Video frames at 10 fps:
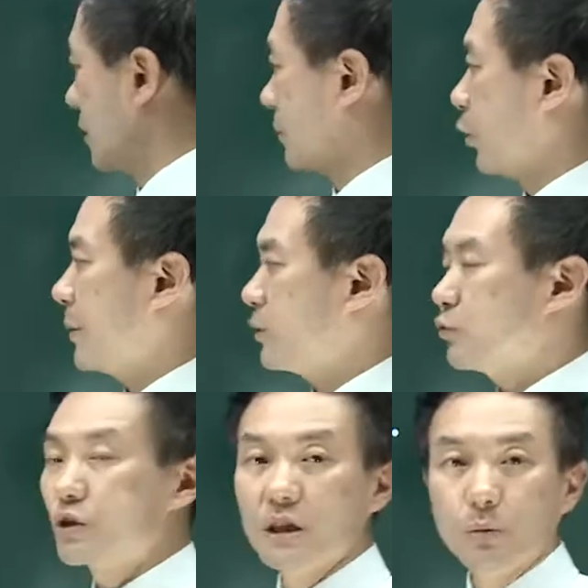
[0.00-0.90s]

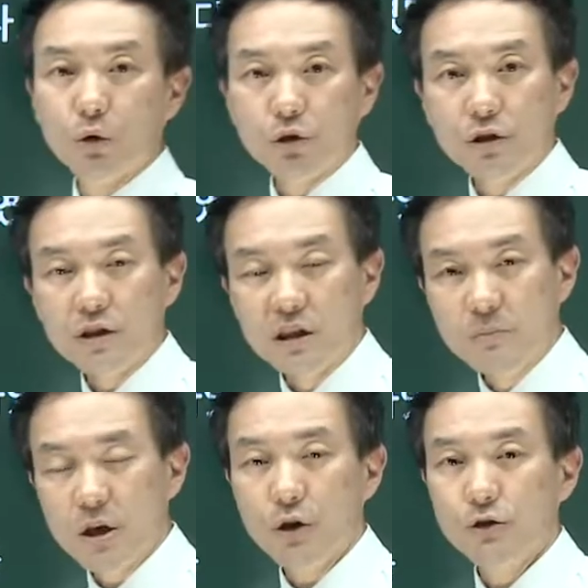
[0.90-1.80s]
565조는 뭐
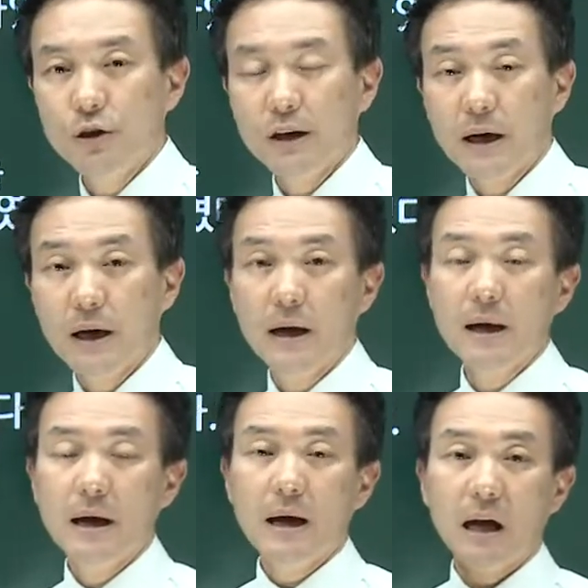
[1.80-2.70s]
임의 규정이라
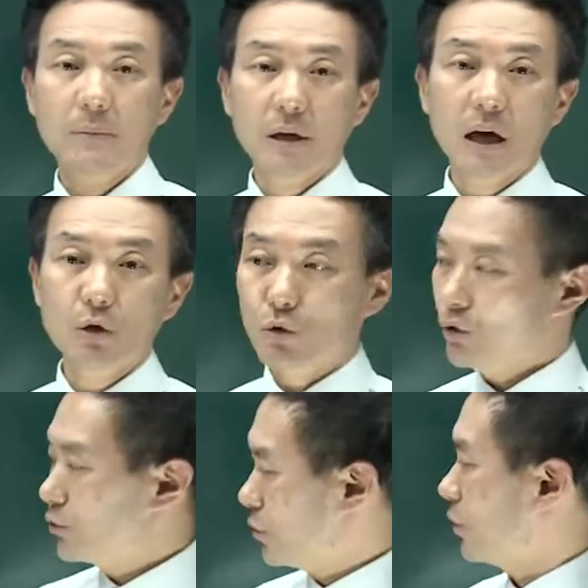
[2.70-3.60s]
합의가
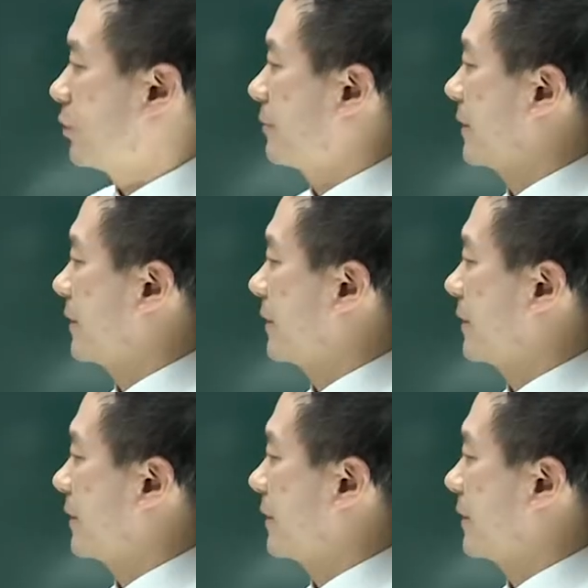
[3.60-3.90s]
유효죠.